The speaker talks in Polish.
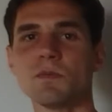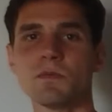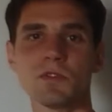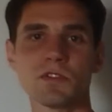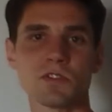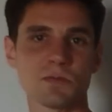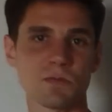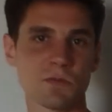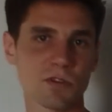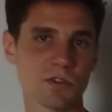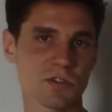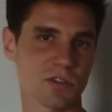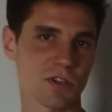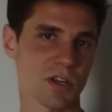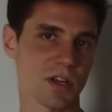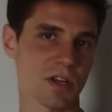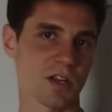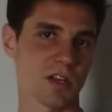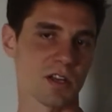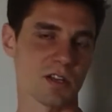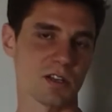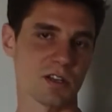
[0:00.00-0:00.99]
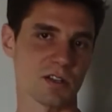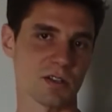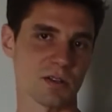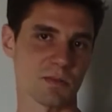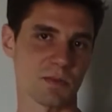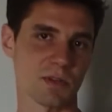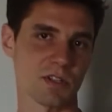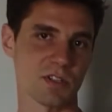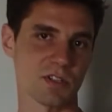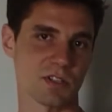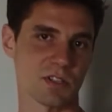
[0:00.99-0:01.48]
i być może y,
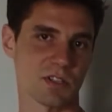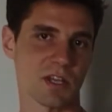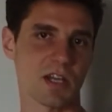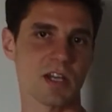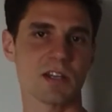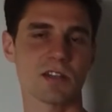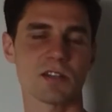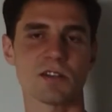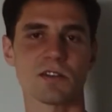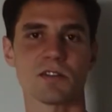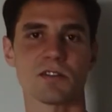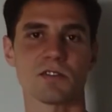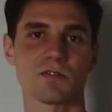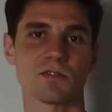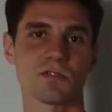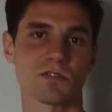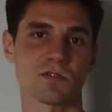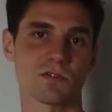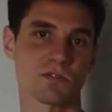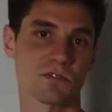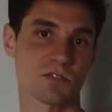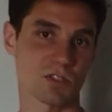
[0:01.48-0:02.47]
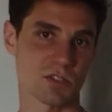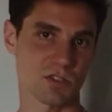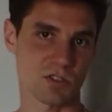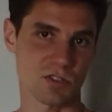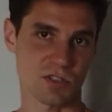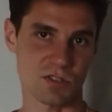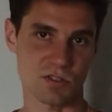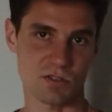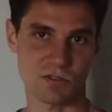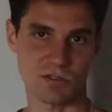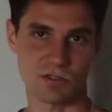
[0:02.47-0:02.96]
będzie tak, co też
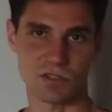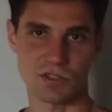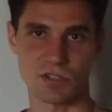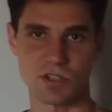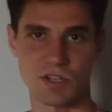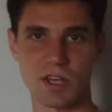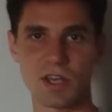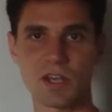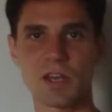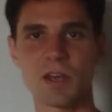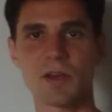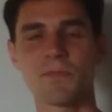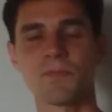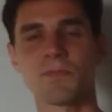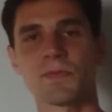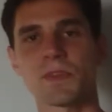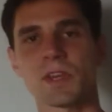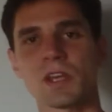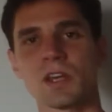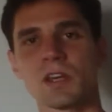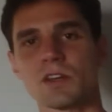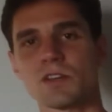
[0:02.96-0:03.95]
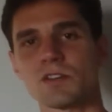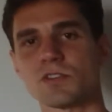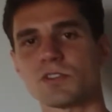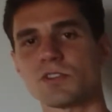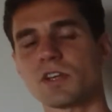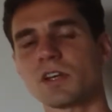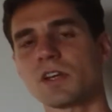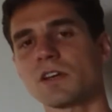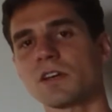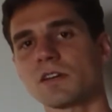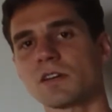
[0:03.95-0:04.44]
często się dzieje,
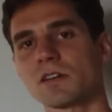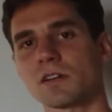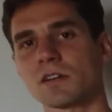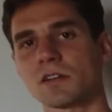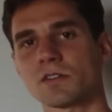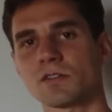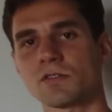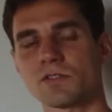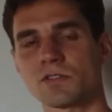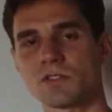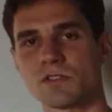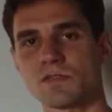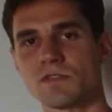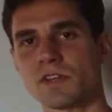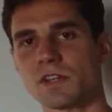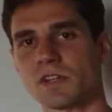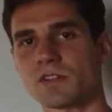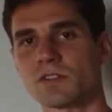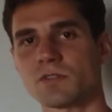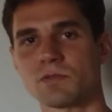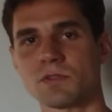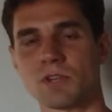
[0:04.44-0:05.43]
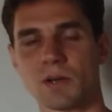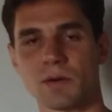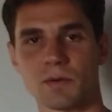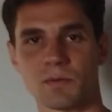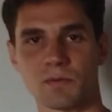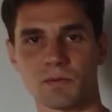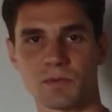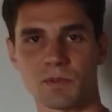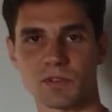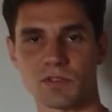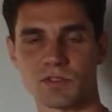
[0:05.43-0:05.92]
że ktoś stwierdził na,
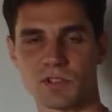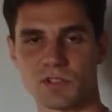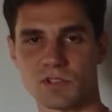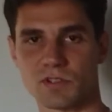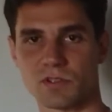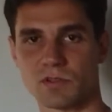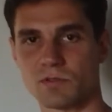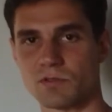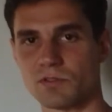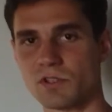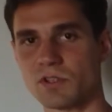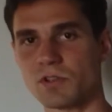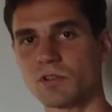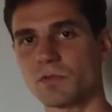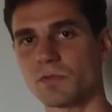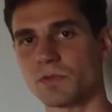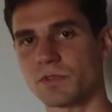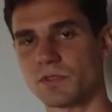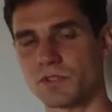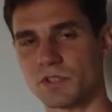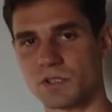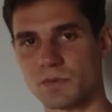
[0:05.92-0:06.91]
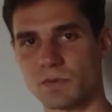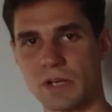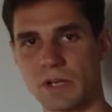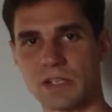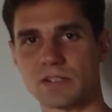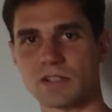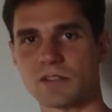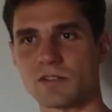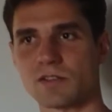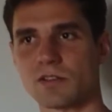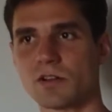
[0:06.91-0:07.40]
podczas coachingu, podczas
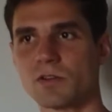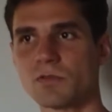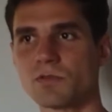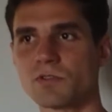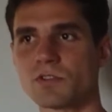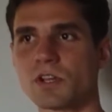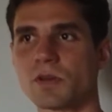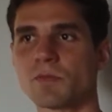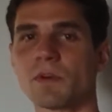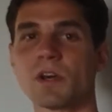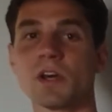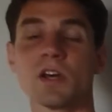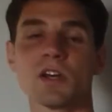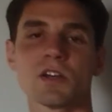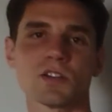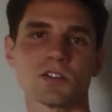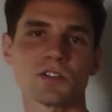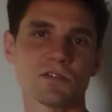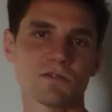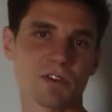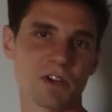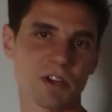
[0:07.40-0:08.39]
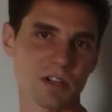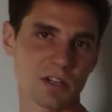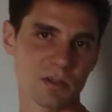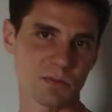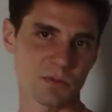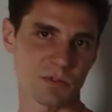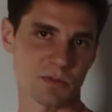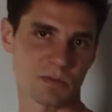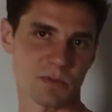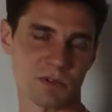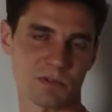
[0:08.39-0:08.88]
pracy z coachem, że fajnie
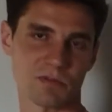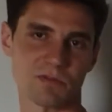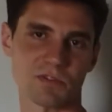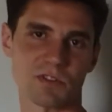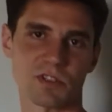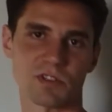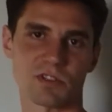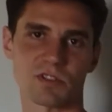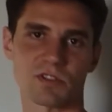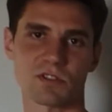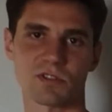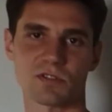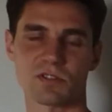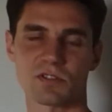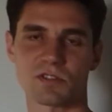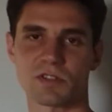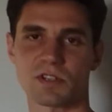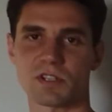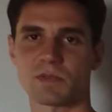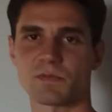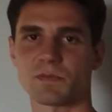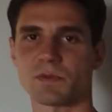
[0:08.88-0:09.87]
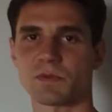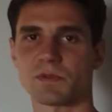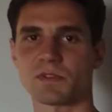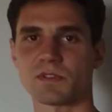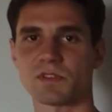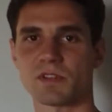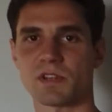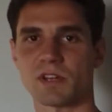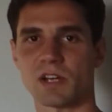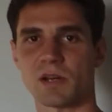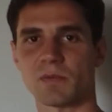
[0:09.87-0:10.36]
byłoby również skorzystać z
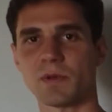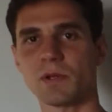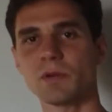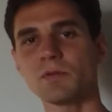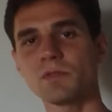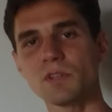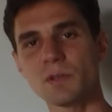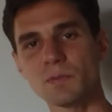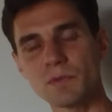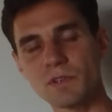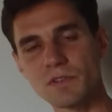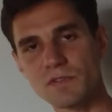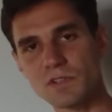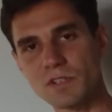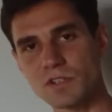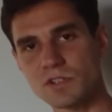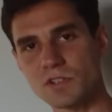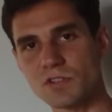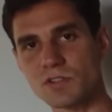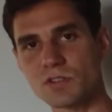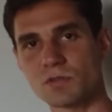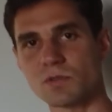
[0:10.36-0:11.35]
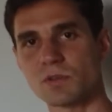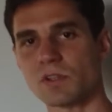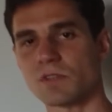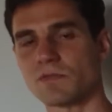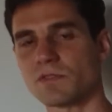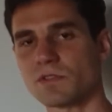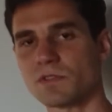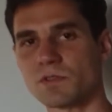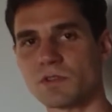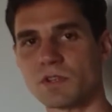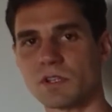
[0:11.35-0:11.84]
pomocy terapeuty i pewne rzeczy, które
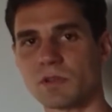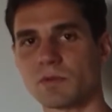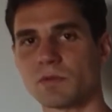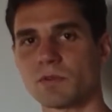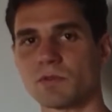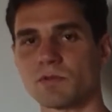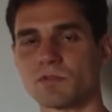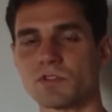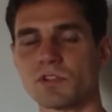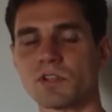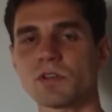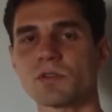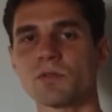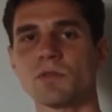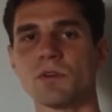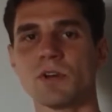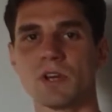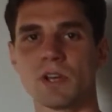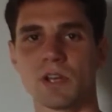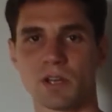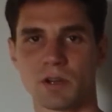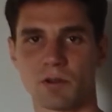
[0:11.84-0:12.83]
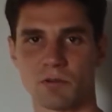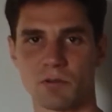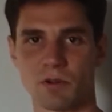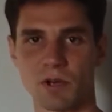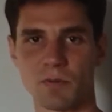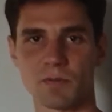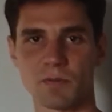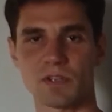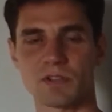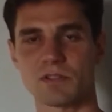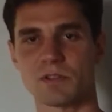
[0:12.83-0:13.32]
wyszły na tym coachingu,
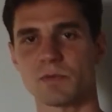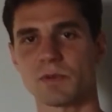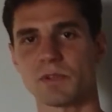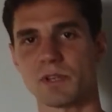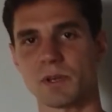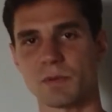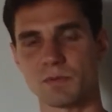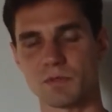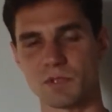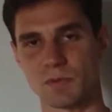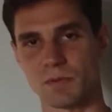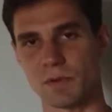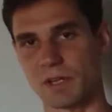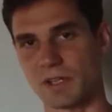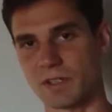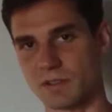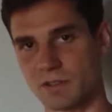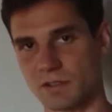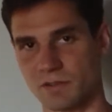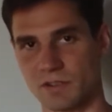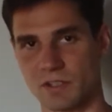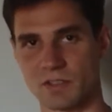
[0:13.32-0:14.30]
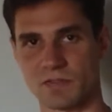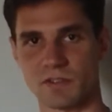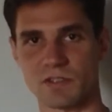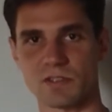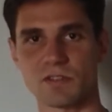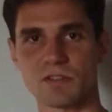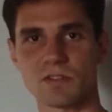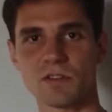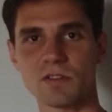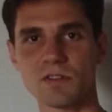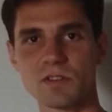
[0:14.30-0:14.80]
głębiej sobie tam przepracować.
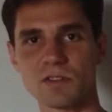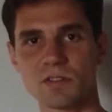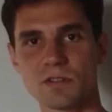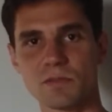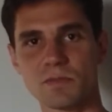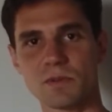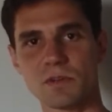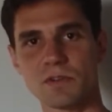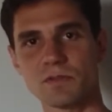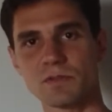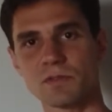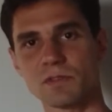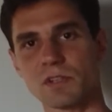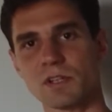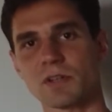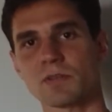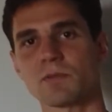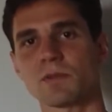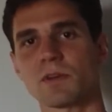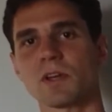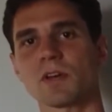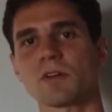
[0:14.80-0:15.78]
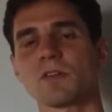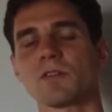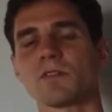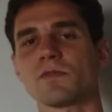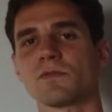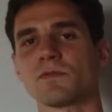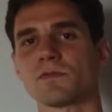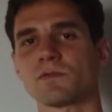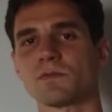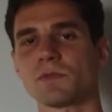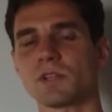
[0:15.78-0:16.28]
Więc to jest powód, dla którego
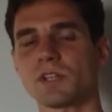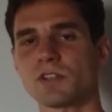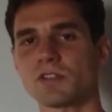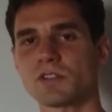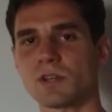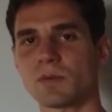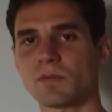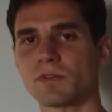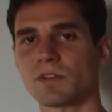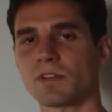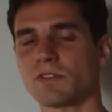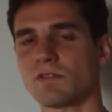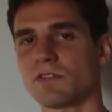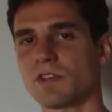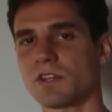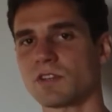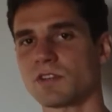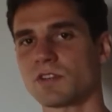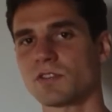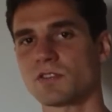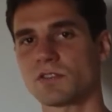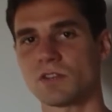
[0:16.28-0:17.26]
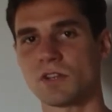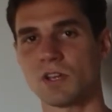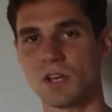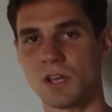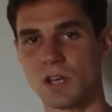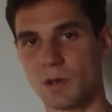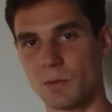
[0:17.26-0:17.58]
umieszczam te dwie rzeczy